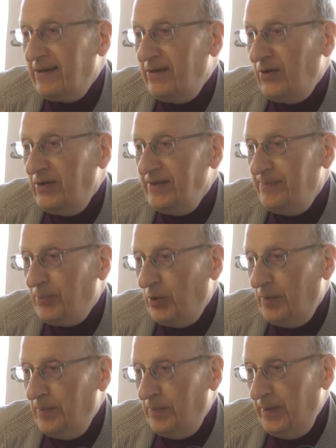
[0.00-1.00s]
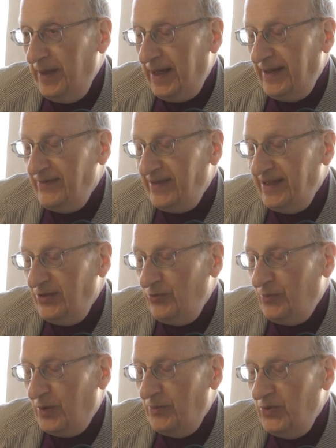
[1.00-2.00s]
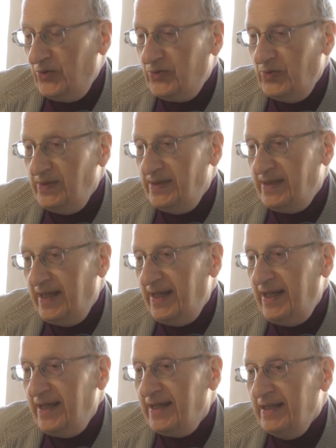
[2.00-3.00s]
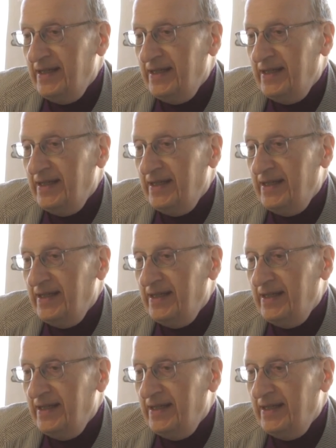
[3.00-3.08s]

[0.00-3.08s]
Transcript: dans les, rêveries du promeneur solitaire,